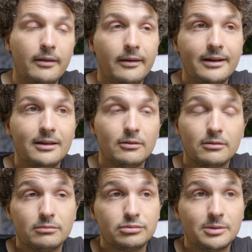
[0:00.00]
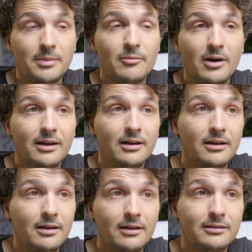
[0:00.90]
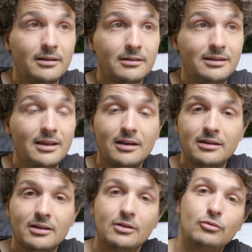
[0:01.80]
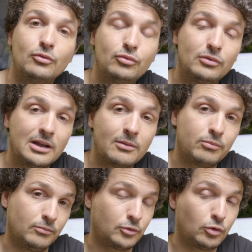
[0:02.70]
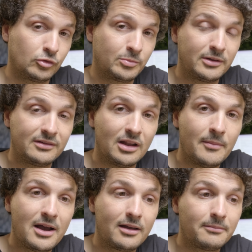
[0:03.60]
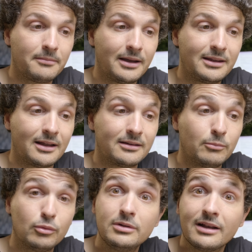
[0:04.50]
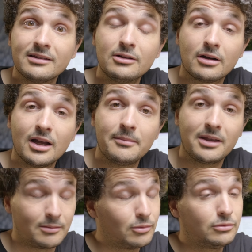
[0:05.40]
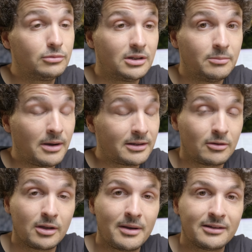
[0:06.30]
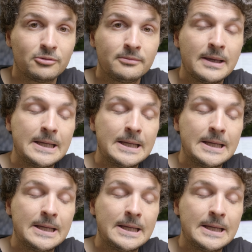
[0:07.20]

allez, euh, je sais pas moi, un, tiers de toutes les grosses de cinéma, ben, il y a beaucoup d'accidents quand même et il y a beaucoup qui partent en réparation.